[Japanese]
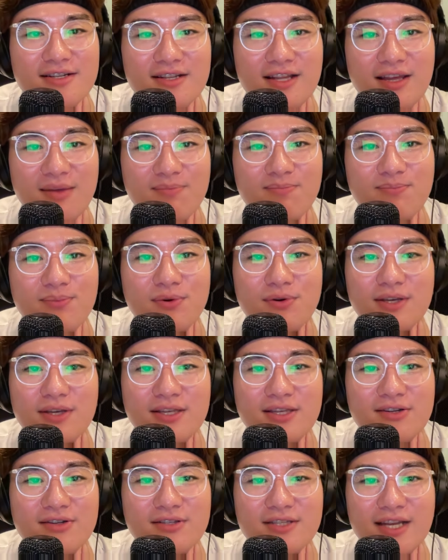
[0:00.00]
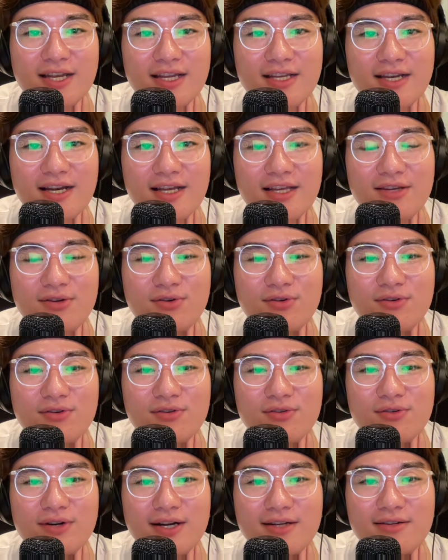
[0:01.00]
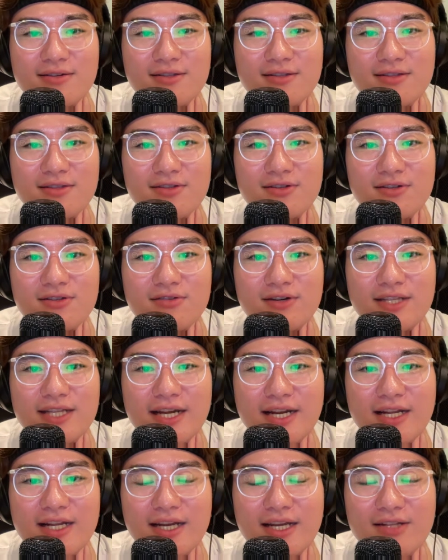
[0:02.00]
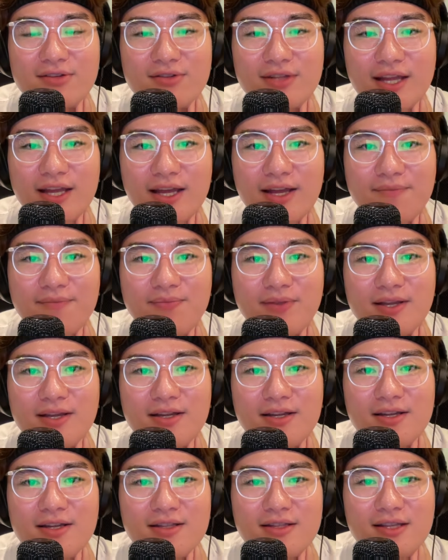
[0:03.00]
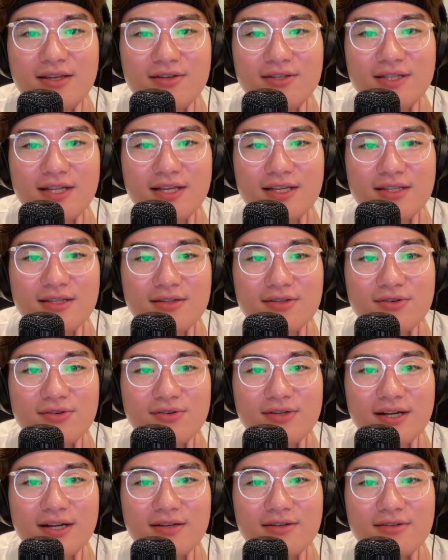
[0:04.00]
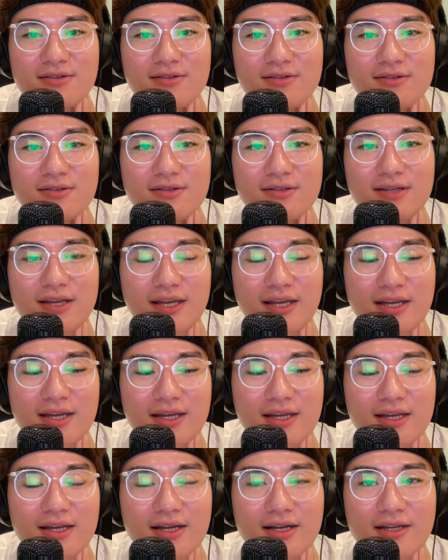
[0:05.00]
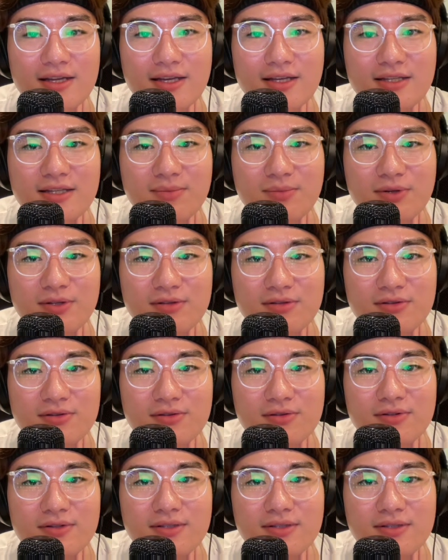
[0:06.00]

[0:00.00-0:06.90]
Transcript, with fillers: で一方、起用再開イコール紅白出場とはならないので、っていう指摘する音楽、えー、関係者もいると。